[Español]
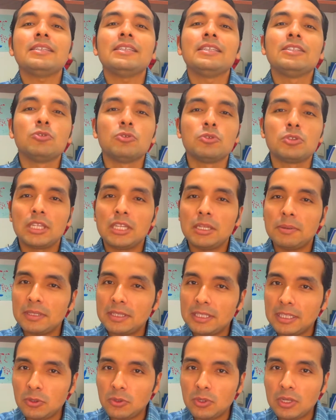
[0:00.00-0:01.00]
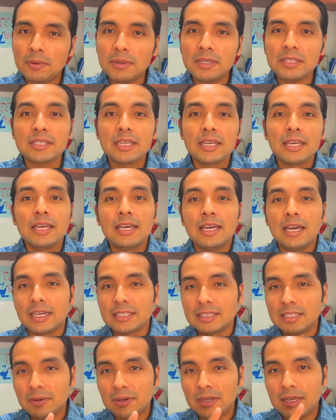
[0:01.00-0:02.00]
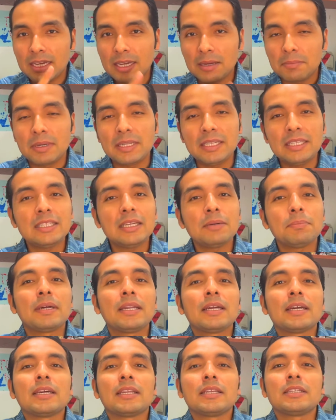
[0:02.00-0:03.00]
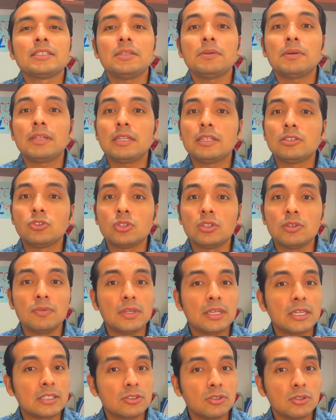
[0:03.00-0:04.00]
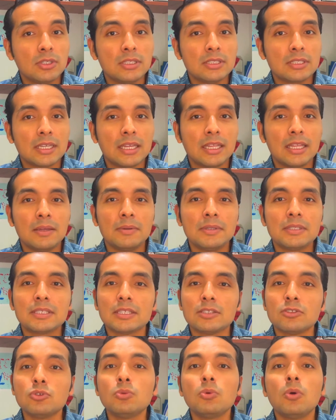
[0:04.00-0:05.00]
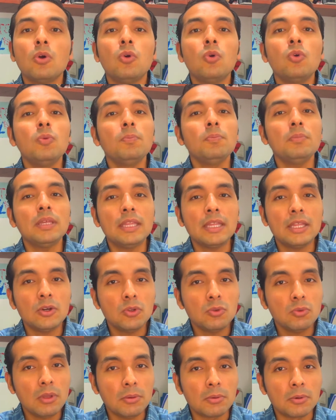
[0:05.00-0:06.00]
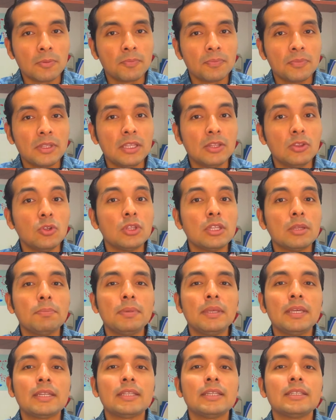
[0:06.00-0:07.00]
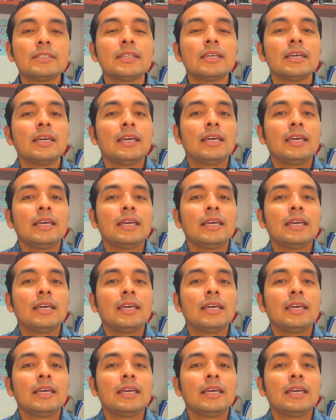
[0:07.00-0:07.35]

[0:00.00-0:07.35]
Y suscríbete de una vez, activa la campanita para que recibas las notificaciones cada vez que subo un video nuevo y no te pierdas